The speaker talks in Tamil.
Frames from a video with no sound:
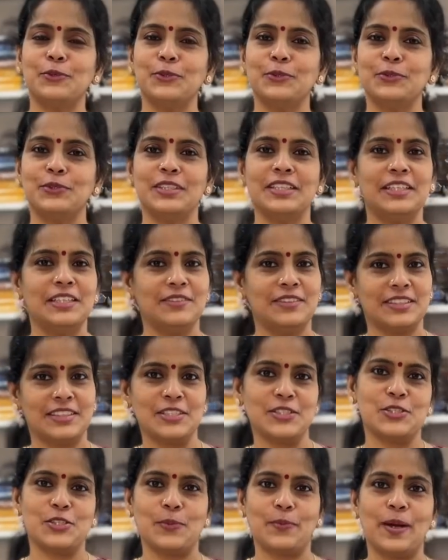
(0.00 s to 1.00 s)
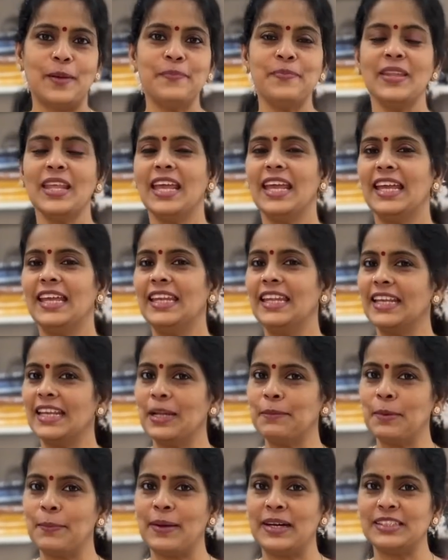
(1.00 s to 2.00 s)
முந்நூற்றி எழுபத்தஞ்சு ரூபாய்
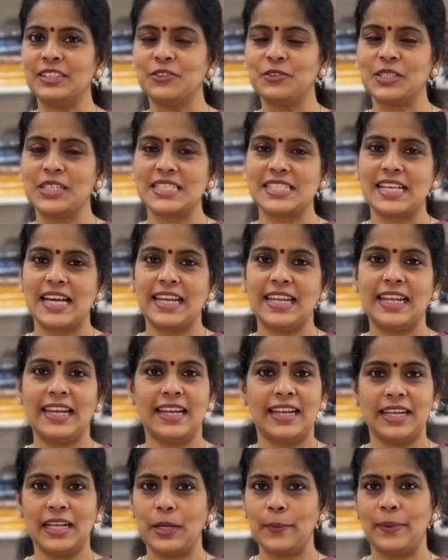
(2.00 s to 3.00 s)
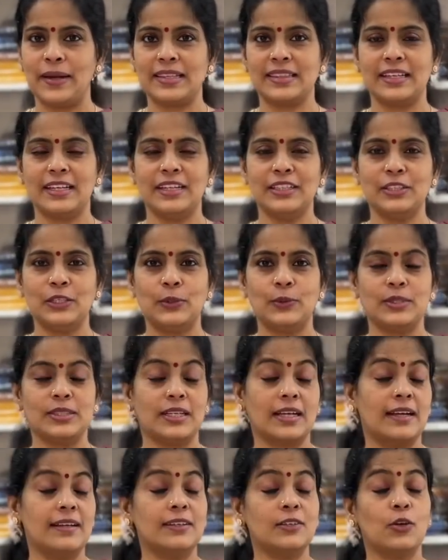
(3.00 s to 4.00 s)
இன்னைக்கு நம்ம பார்த்துட்டு வர சாரி எல்லாம் நீங்க பார்த்தாலே தெரியும்
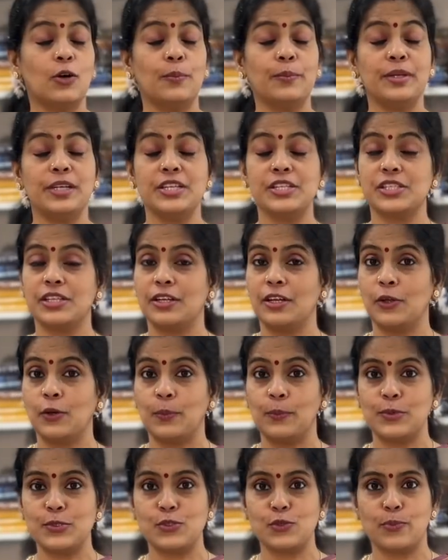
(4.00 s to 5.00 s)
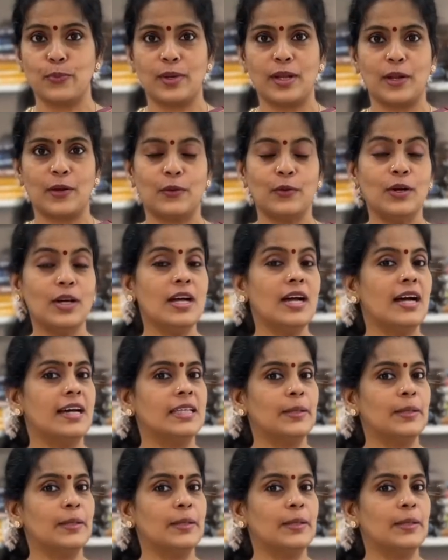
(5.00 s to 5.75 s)
அந்த கலர் காம்பினேஷன்லாம் ரொம்ப சூப்பரா இருக்கும்